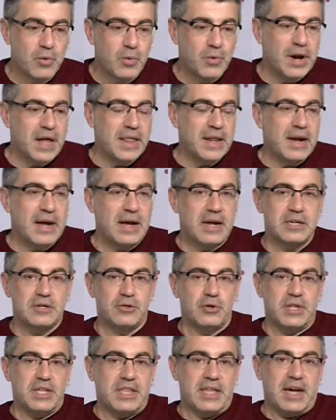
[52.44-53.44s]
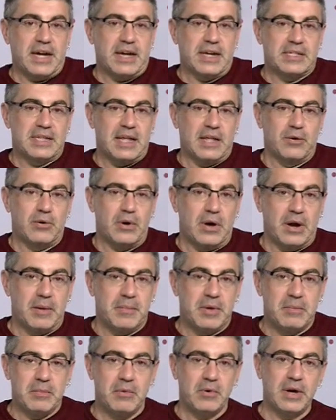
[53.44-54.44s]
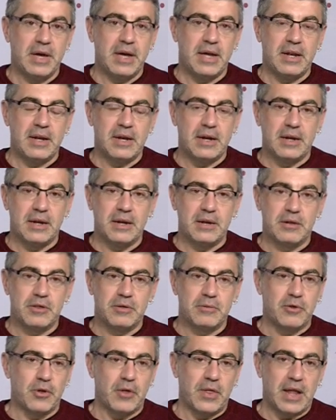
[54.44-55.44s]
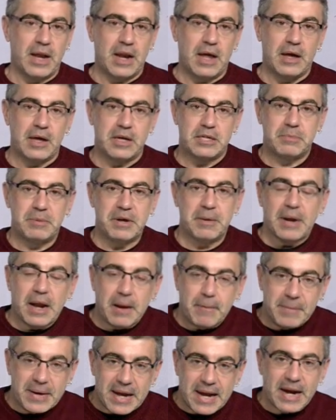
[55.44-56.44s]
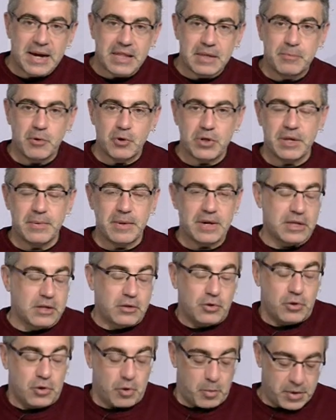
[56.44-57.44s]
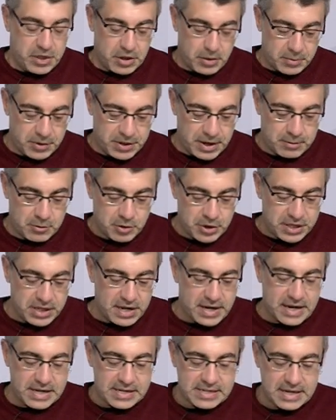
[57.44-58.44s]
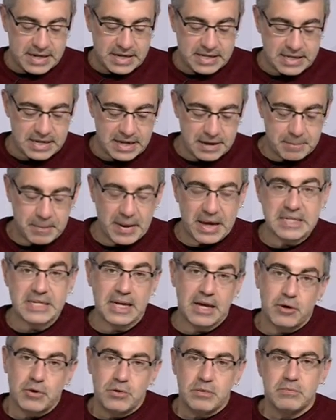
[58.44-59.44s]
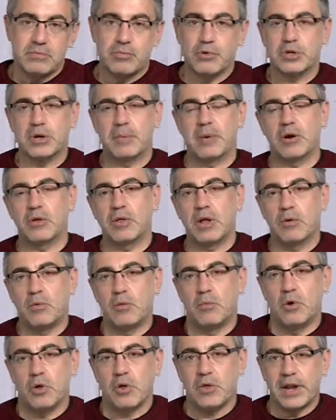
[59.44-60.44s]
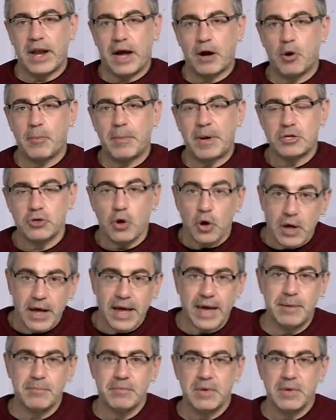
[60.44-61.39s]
una de las noticias que ha estado ahora mismo en todas las primeras planas deportivas de todos los medios, podríamos decir, que es ese paseo, por llamarlo de algún modo, de la Copa Solheim